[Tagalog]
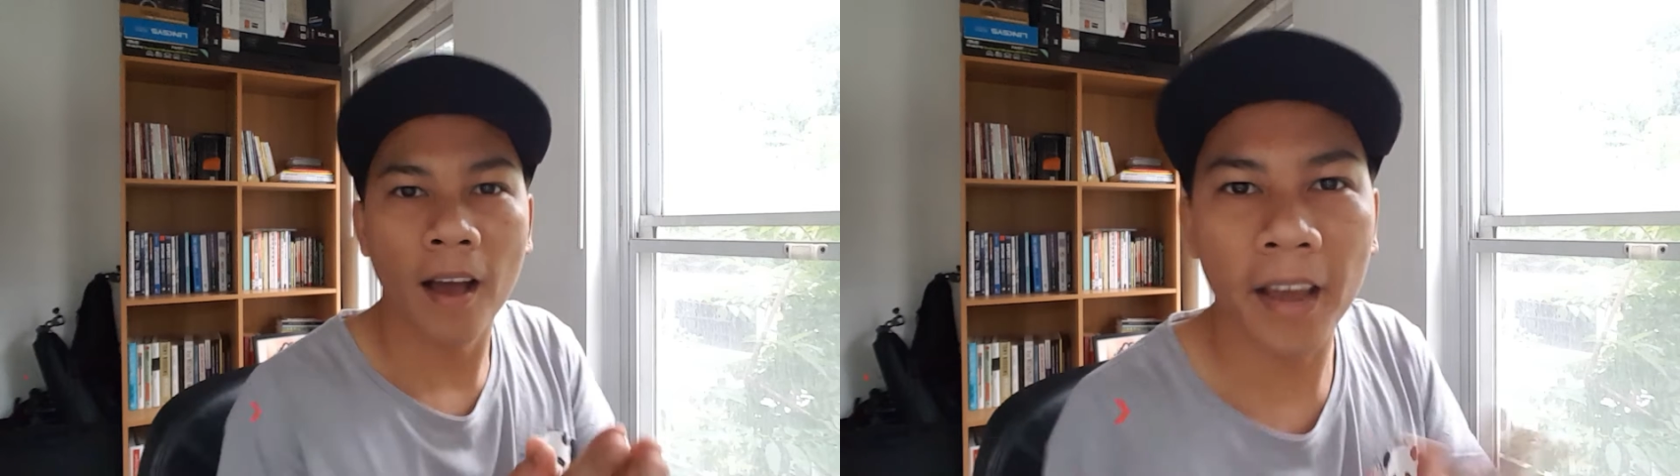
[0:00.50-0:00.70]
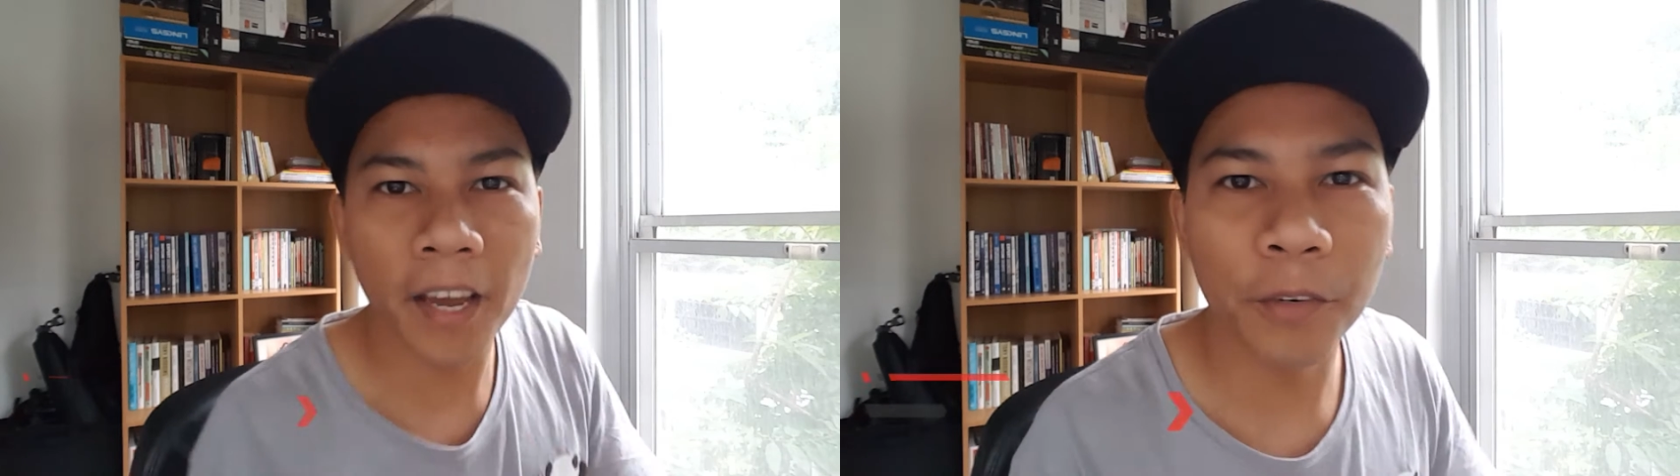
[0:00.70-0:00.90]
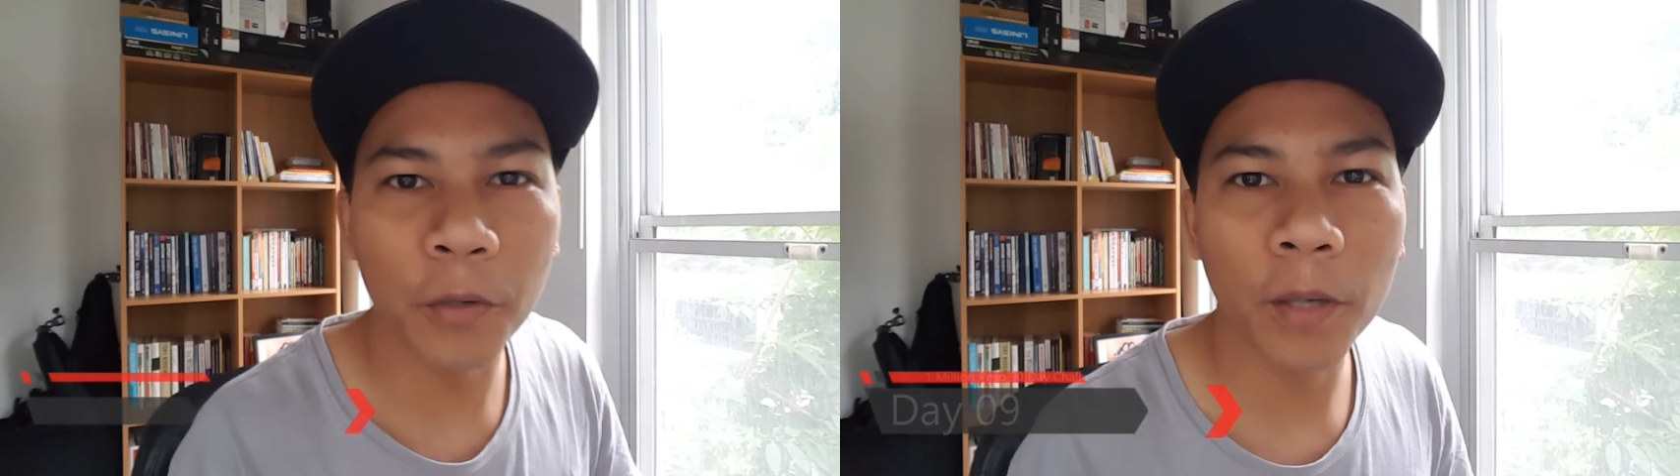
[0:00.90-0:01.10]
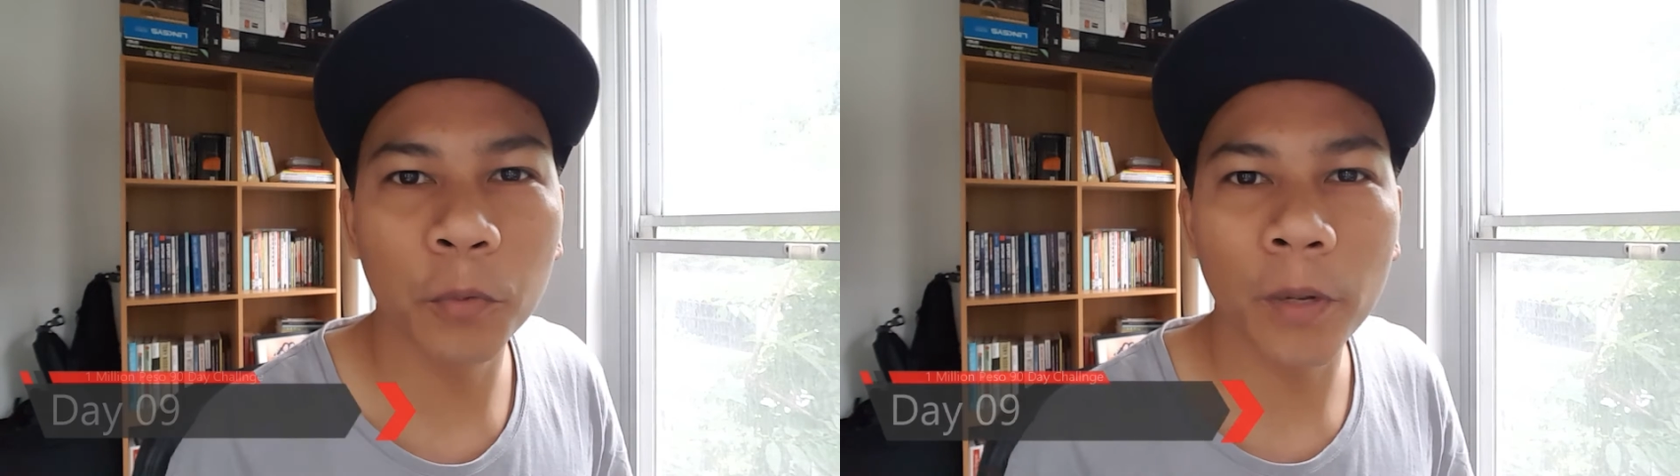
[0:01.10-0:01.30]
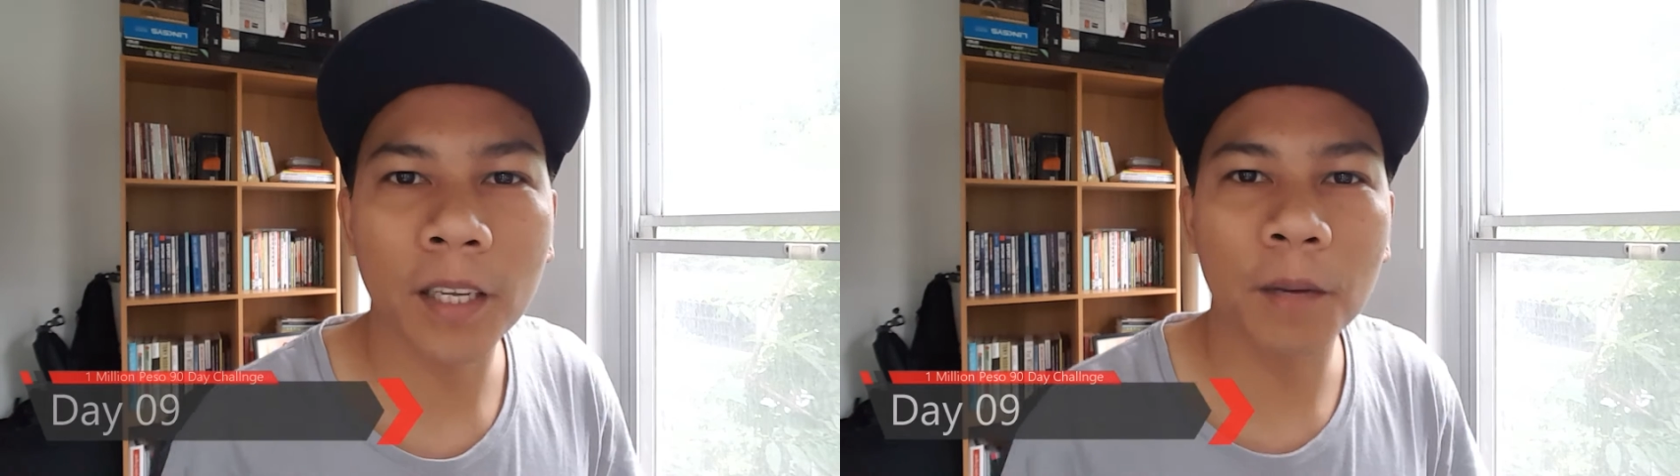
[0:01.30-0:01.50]
Hi
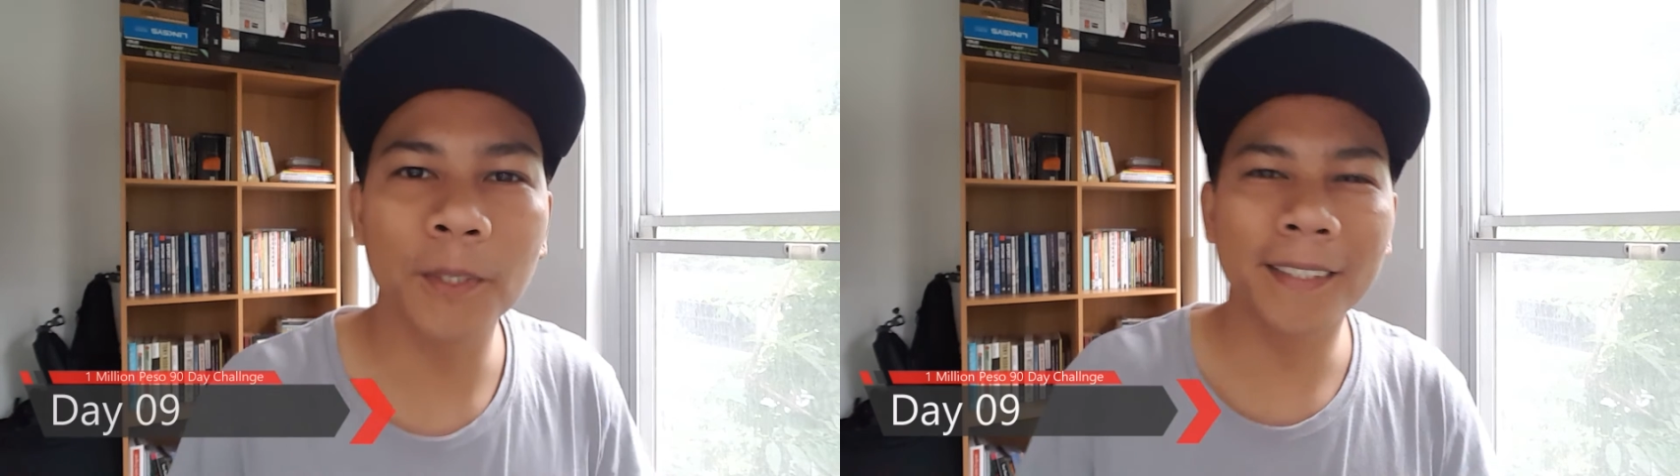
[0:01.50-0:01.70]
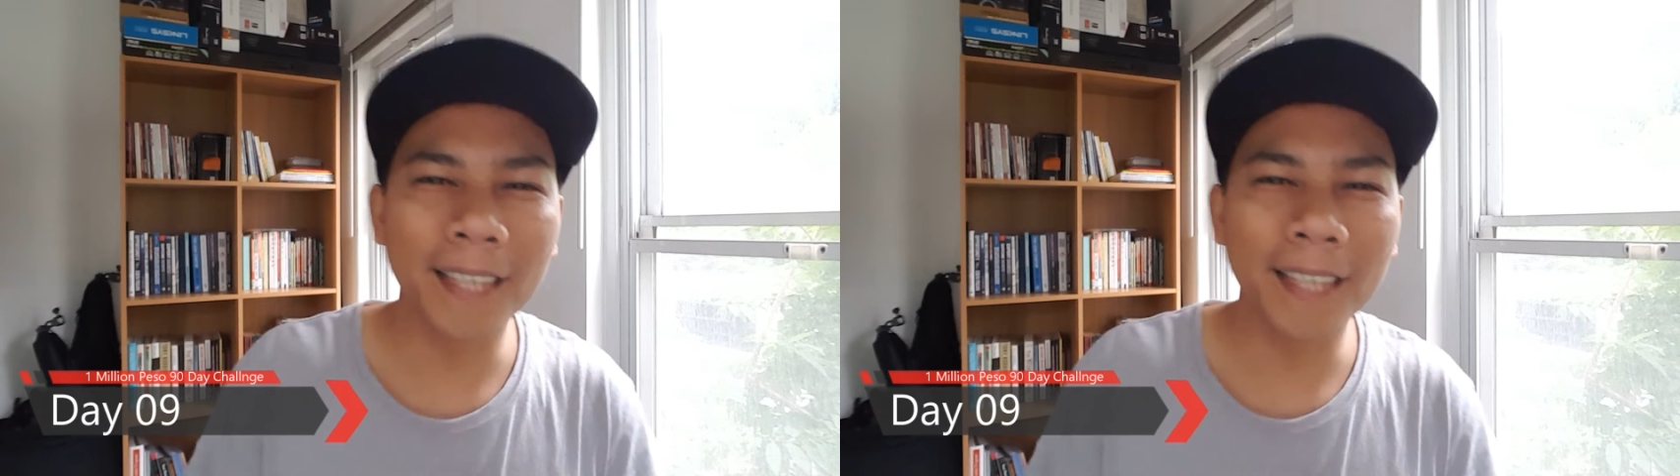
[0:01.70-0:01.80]
everyone! Welcome to